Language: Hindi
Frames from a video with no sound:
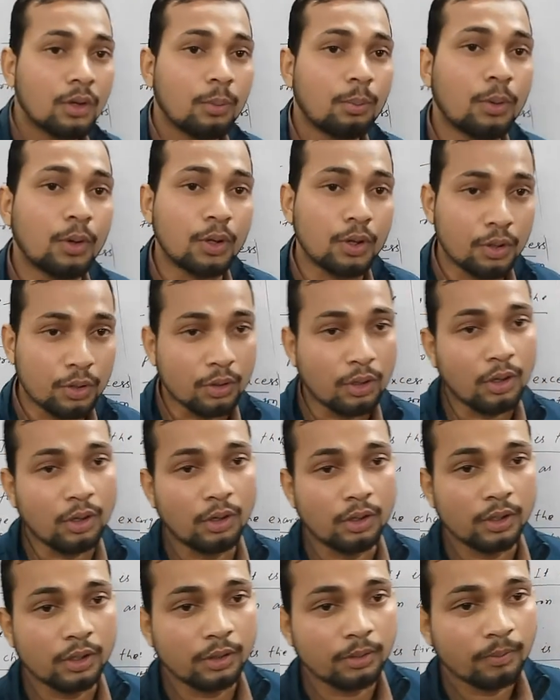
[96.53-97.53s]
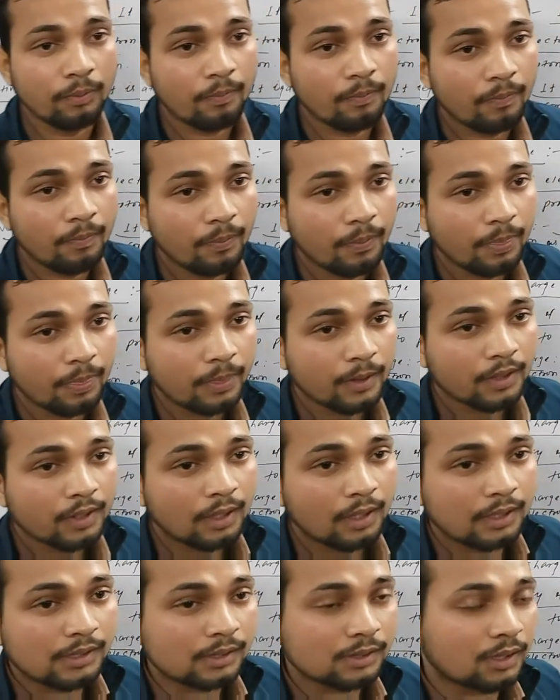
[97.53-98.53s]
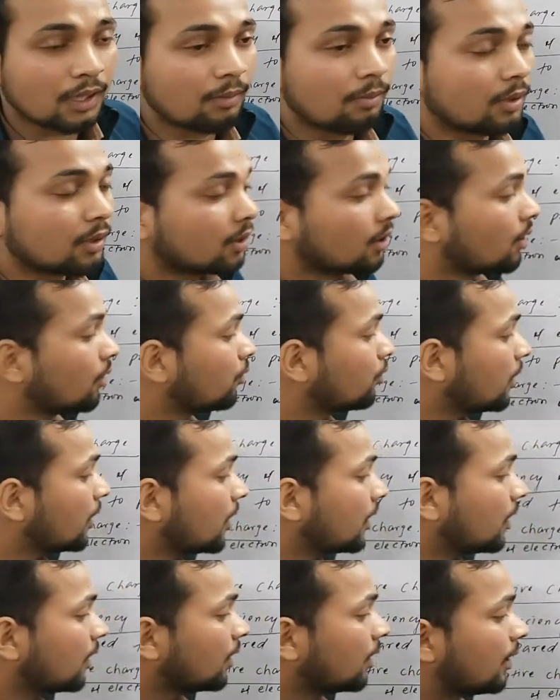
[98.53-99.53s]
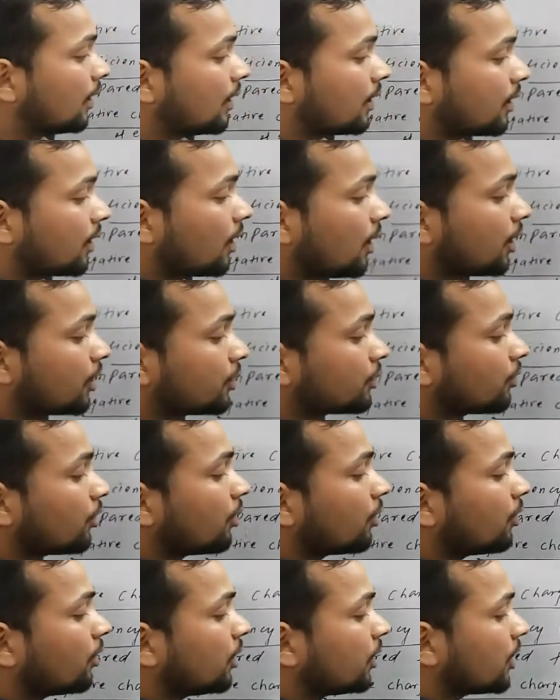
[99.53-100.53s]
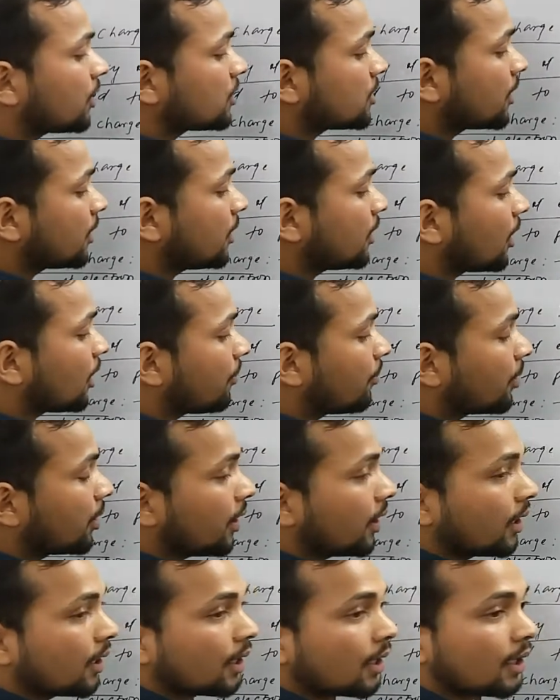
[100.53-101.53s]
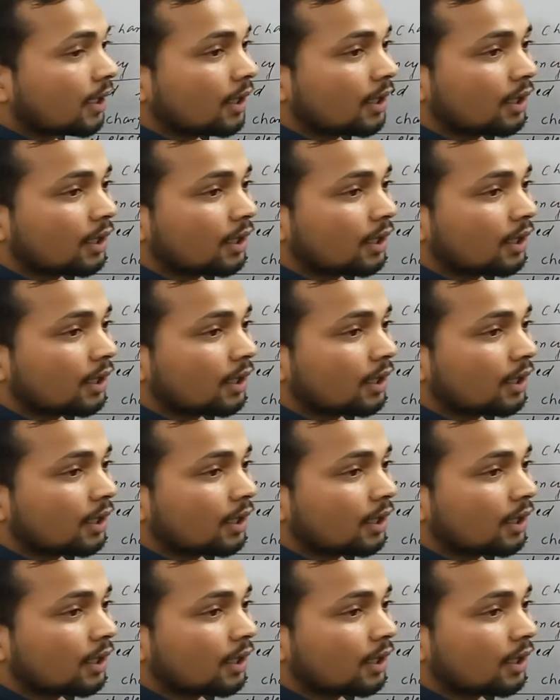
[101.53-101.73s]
पोट्रॉन इसका मतलब हुआ कि इलेक्ट्रॉन की संख्या बढ़ेगा